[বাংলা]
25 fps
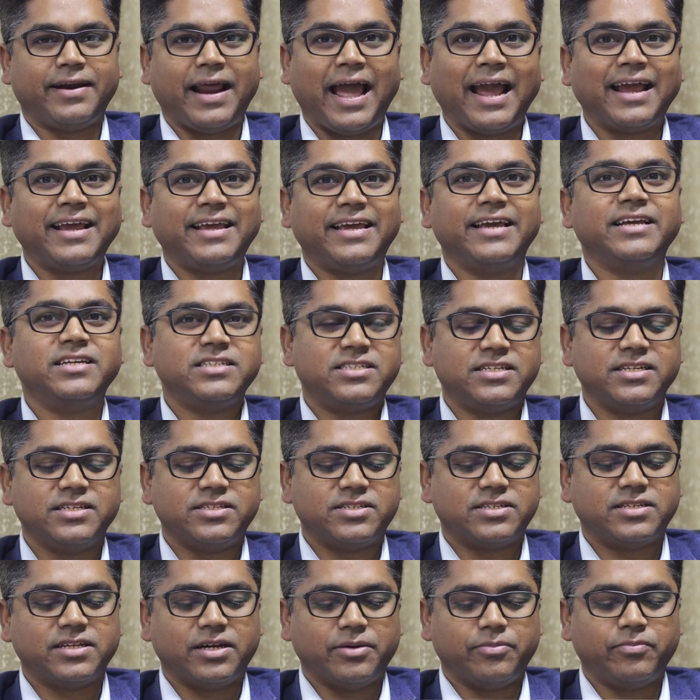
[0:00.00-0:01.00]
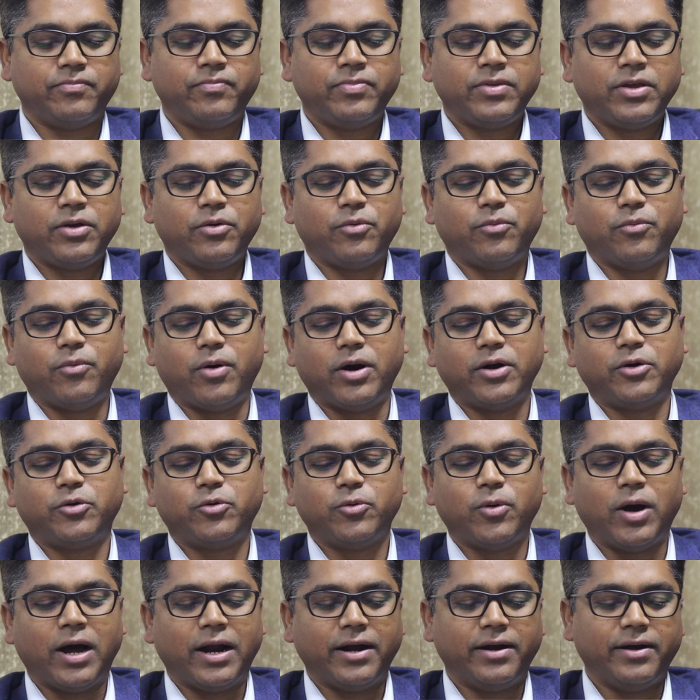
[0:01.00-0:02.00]
র্যাঙ্কিং সিস্টেম ওয়ান
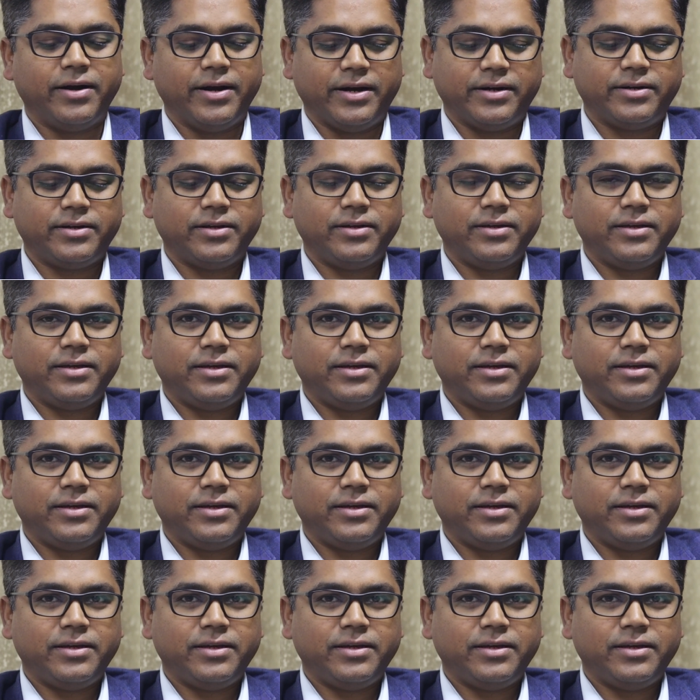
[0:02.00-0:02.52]
টু হান্ড্রেড